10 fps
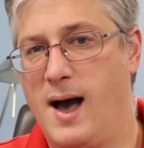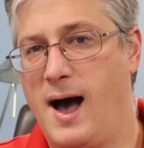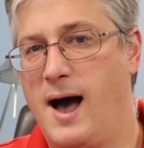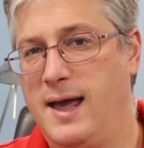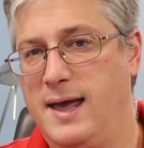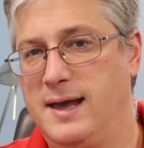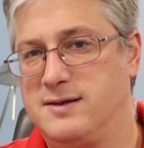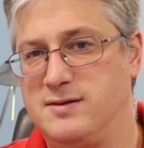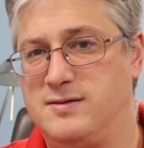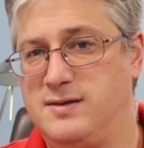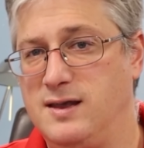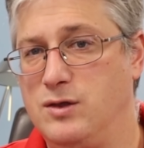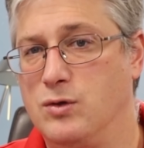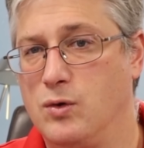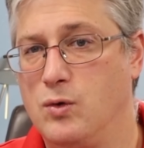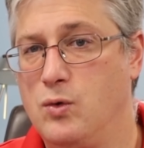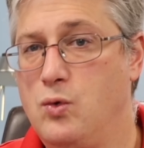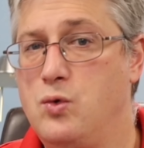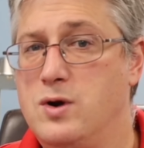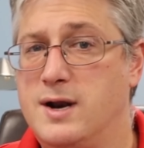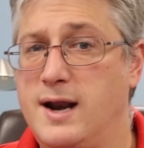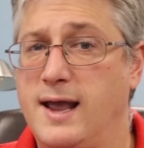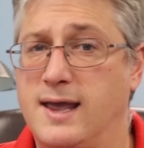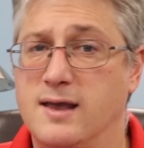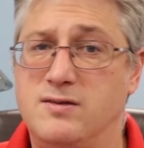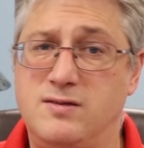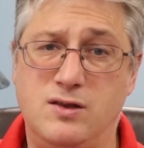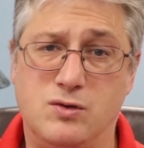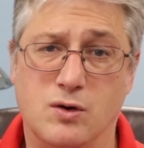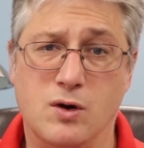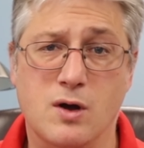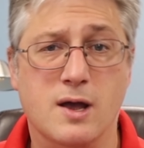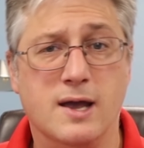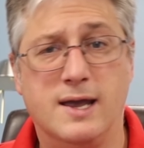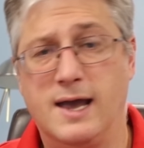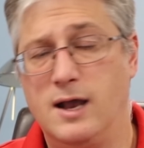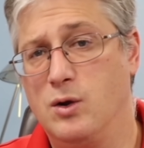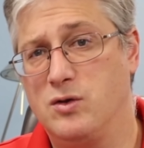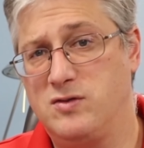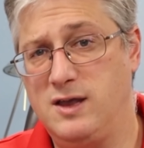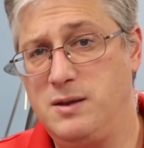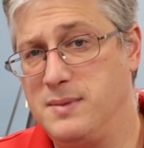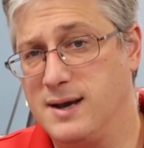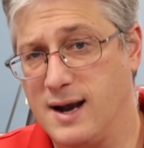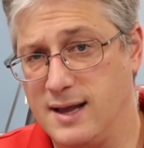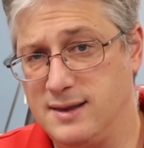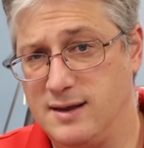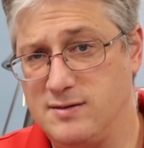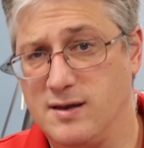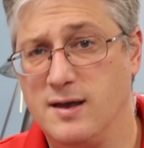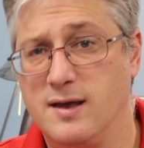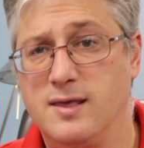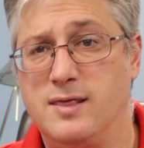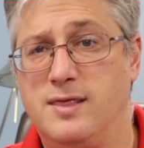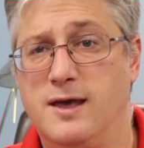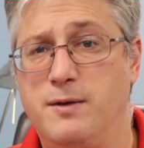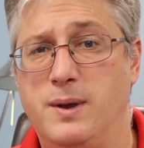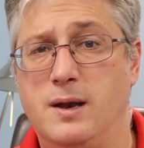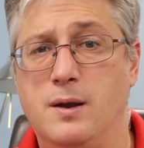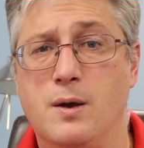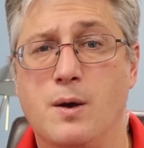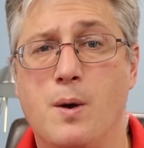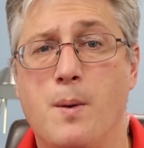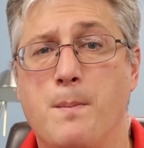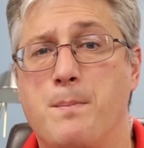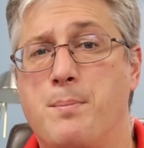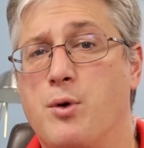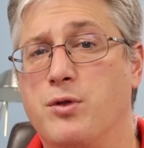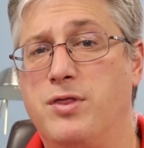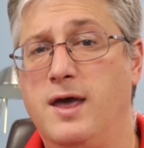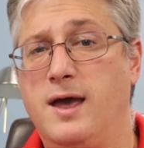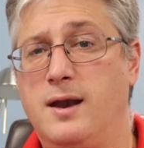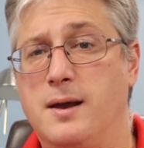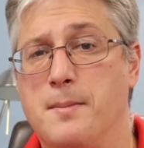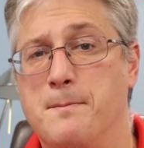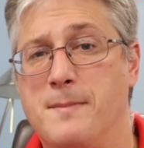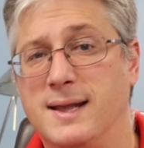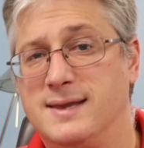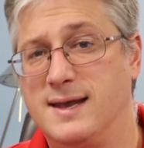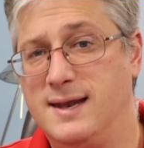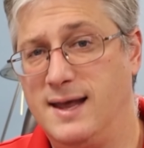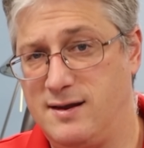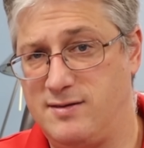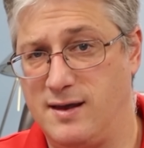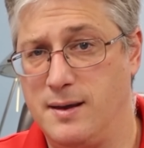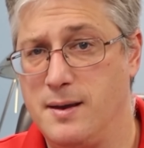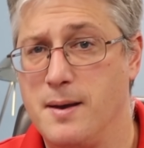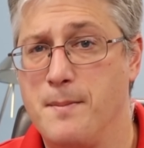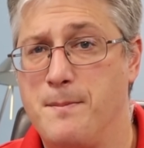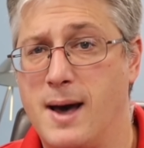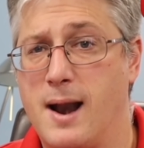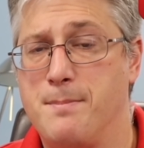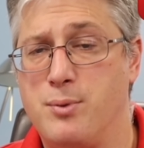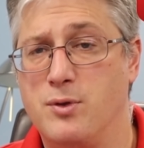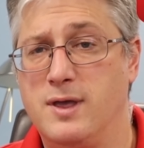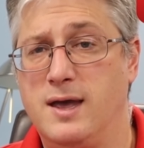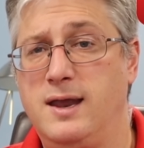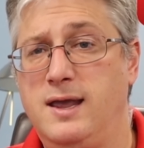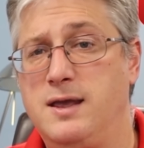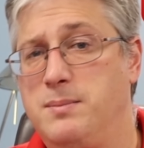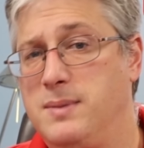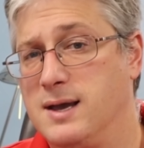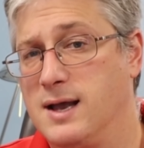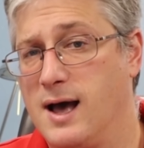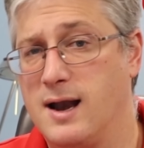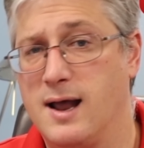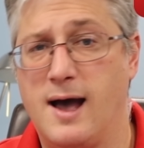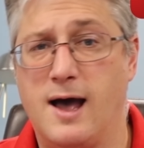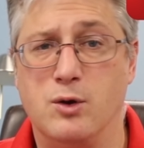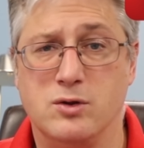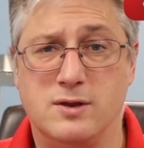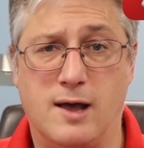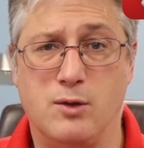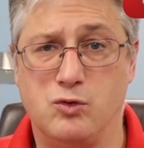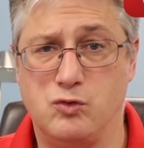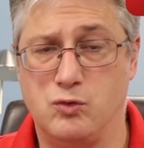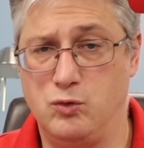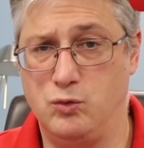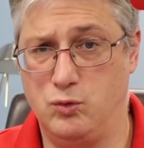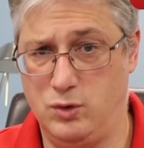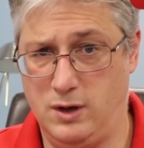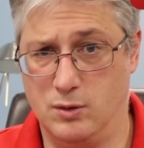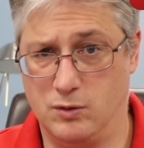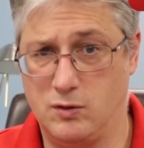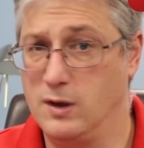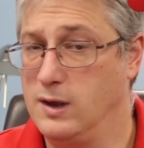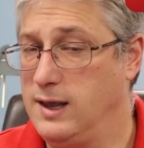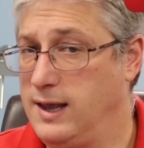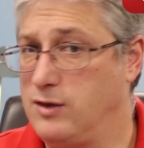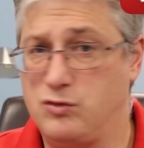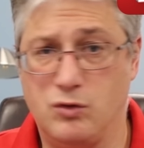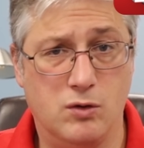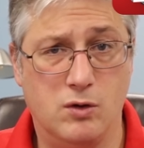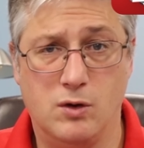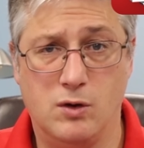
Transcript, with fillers: ha existido un requisito que los inmigrantes deben poder mantenerse para poder inmigrar a los Estados Unidos. Eso,